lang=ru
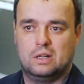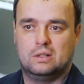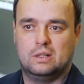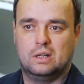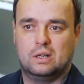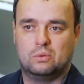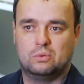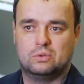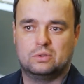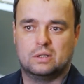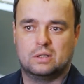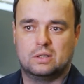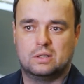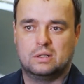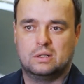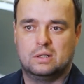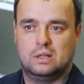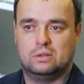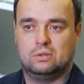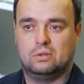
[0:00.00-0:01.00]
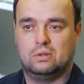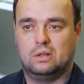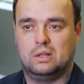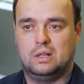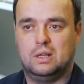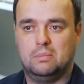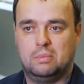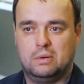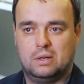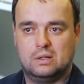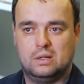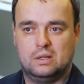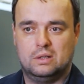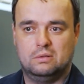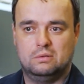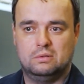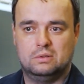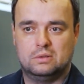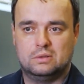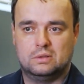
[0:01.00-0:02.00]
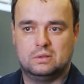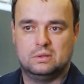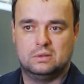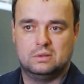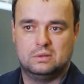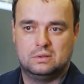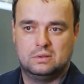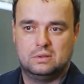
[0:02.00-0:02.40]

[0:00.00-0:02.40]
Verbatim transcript: тех нагрузок, которые к ней прикладываются.